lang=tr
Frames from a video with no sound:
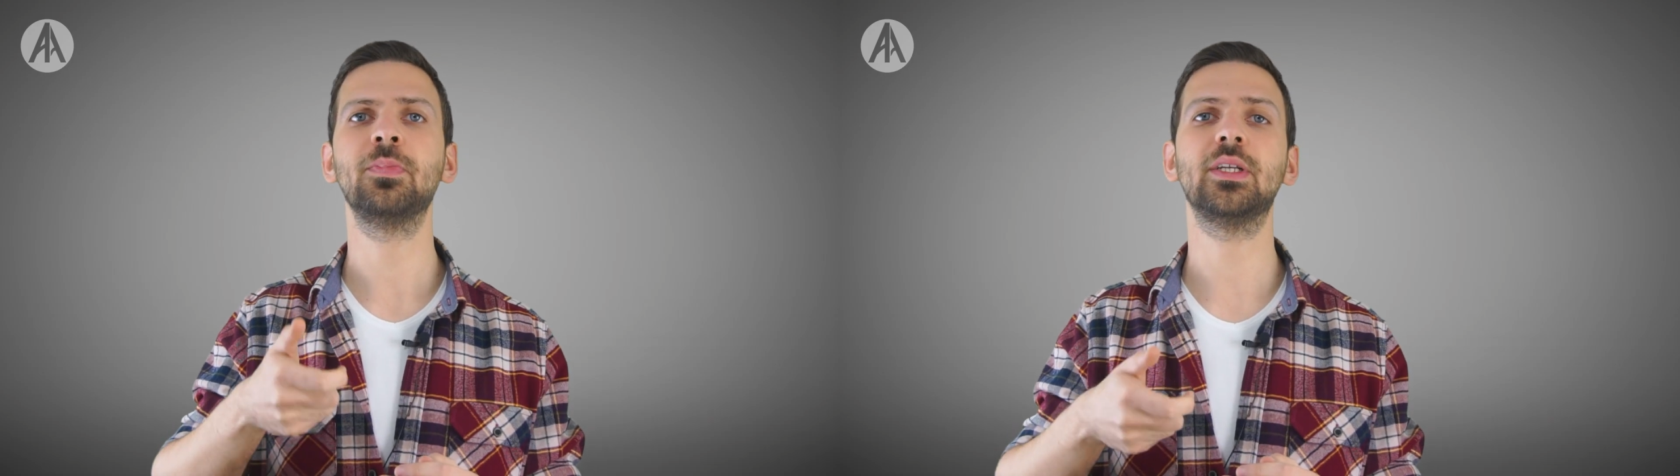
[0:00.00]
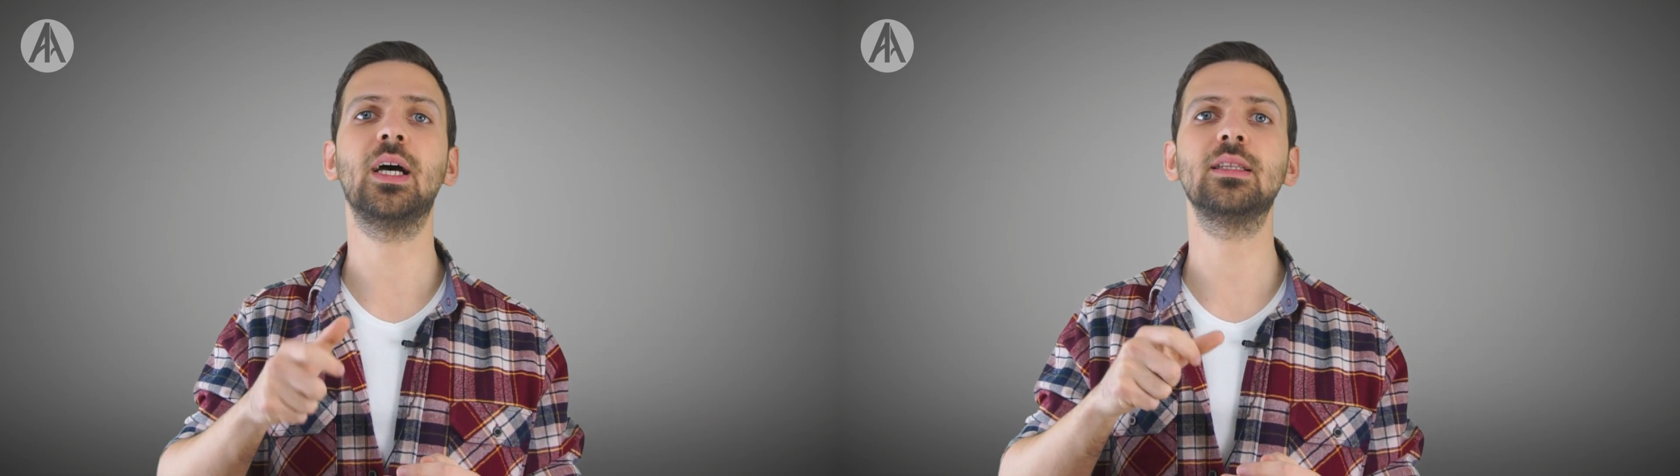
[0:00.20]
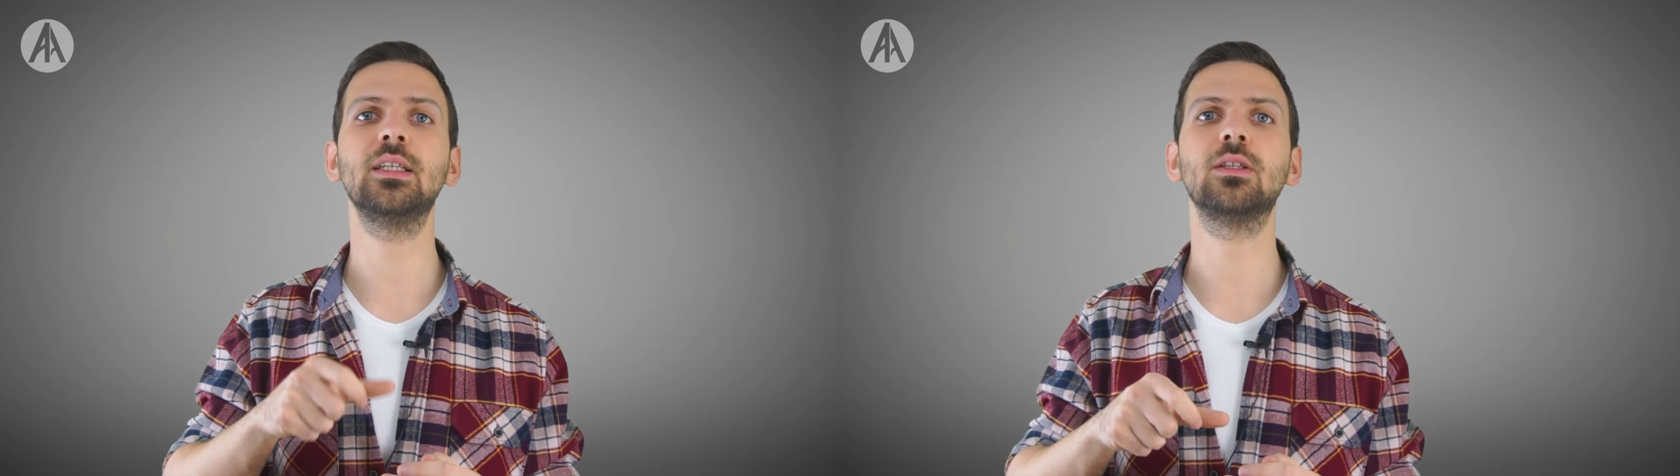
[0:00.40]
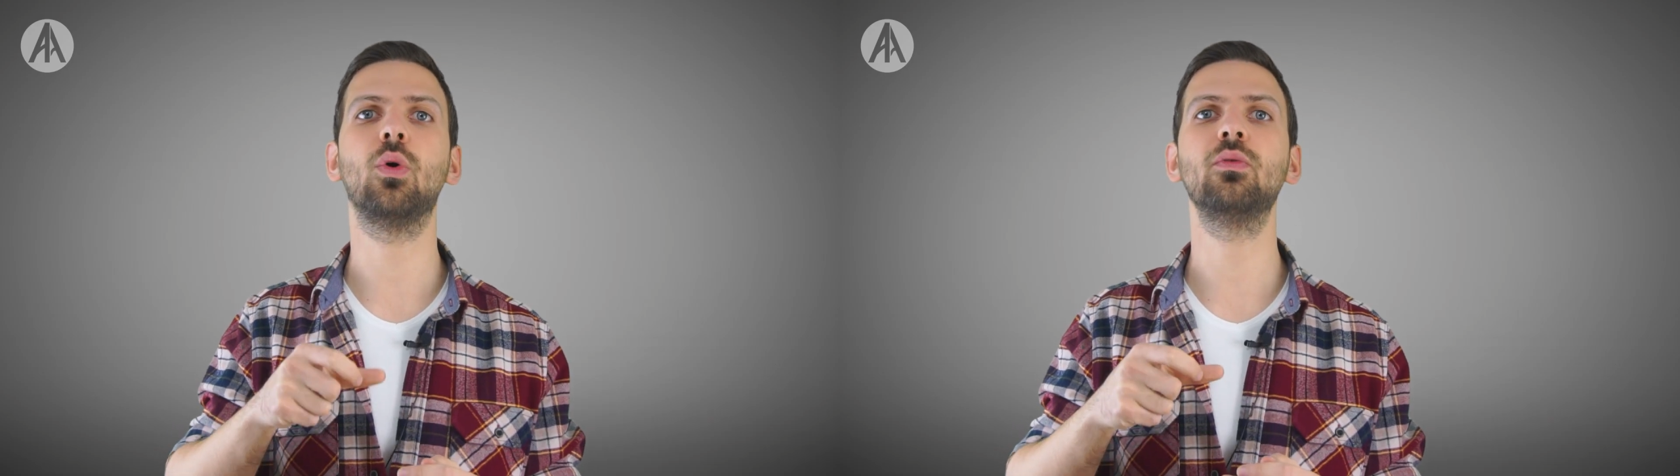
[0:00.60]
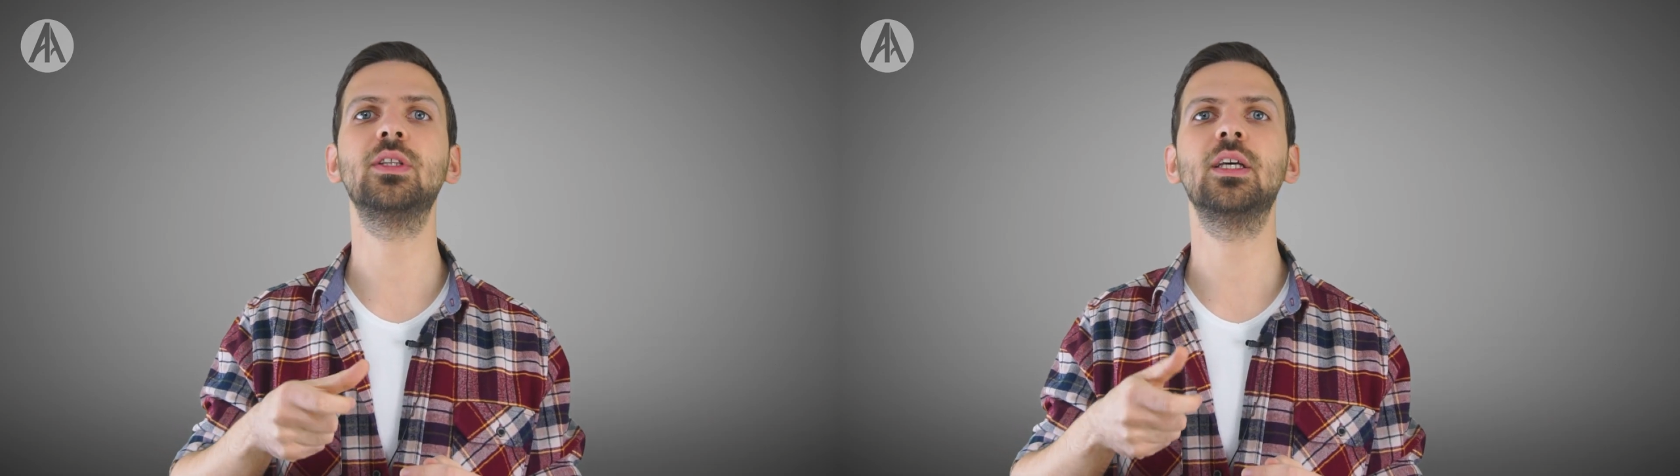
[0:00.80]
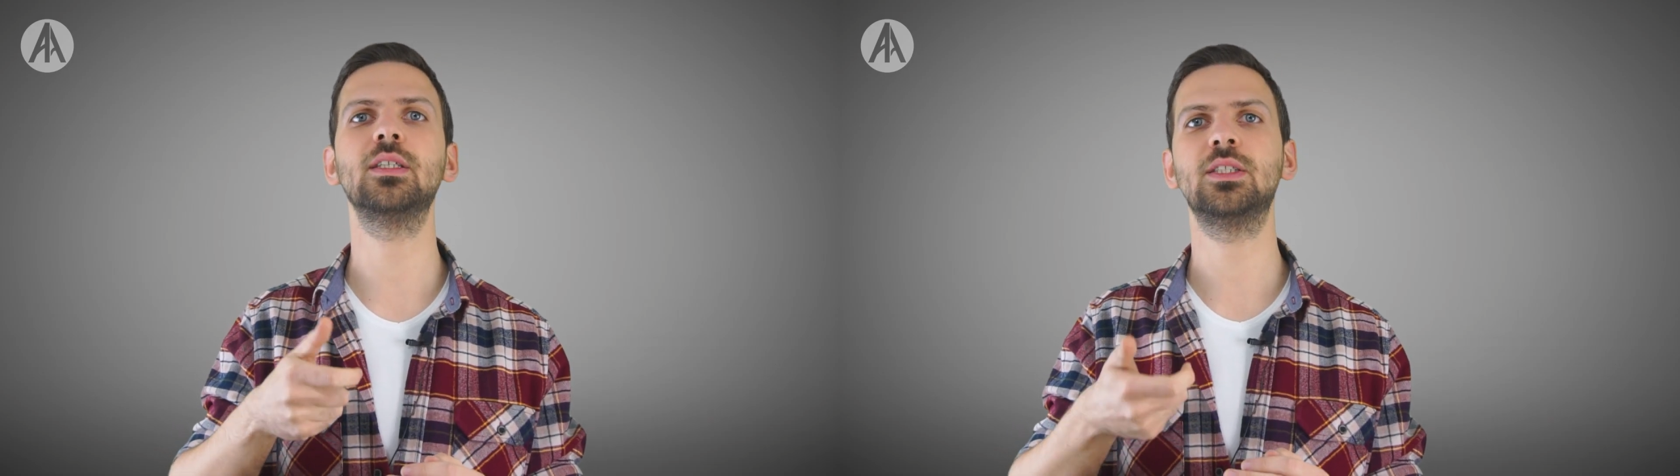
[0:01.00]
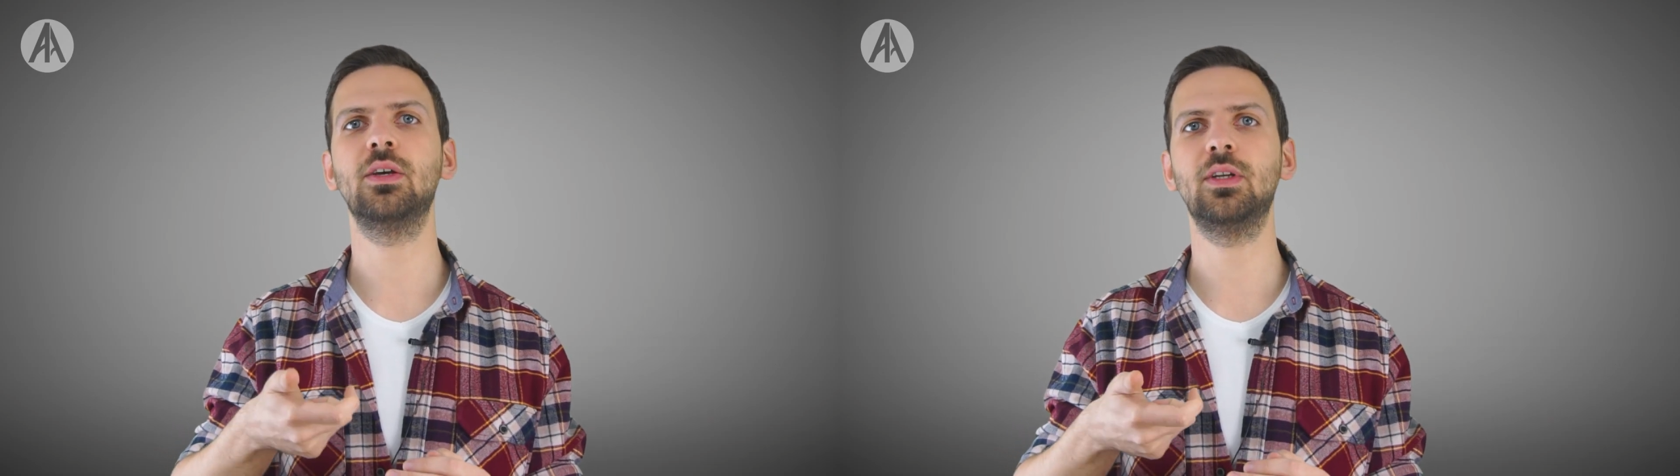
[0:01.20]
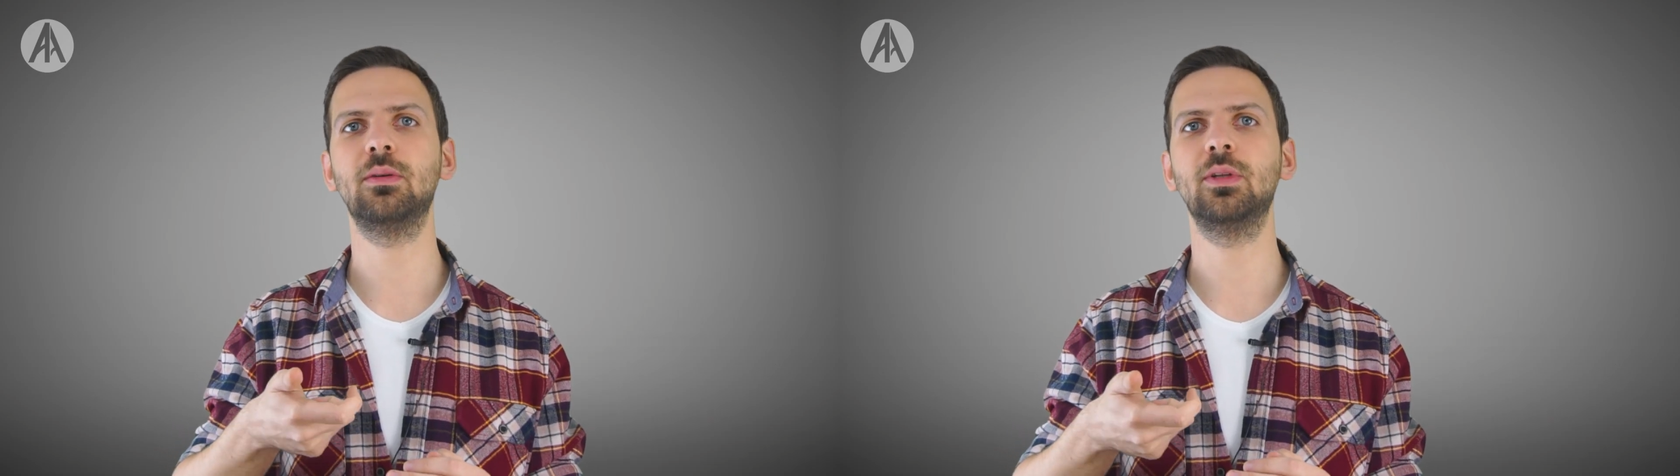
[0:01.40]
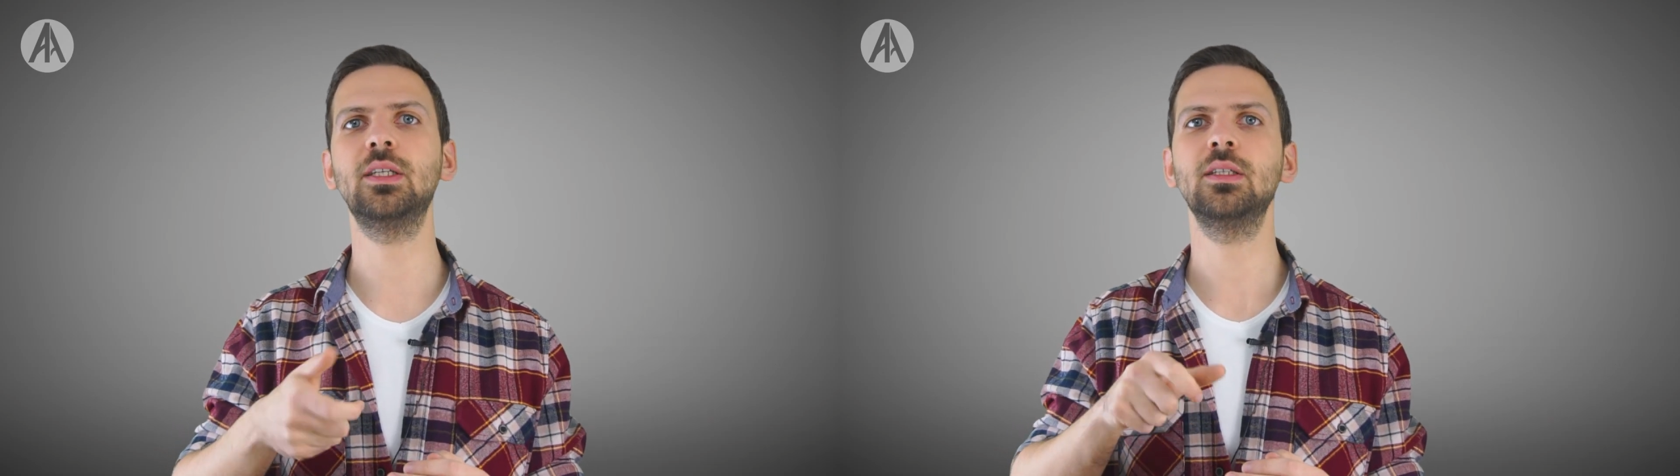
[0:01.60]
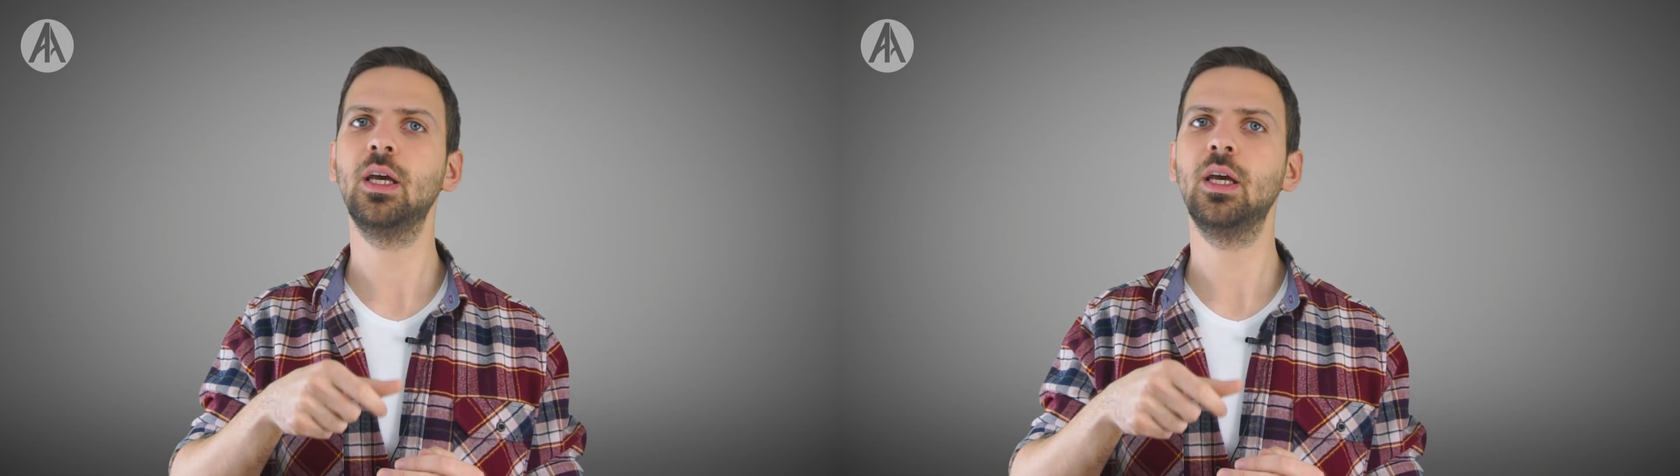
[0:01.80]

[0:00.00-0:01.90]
rahatlıkla o vidayı çevirebilir,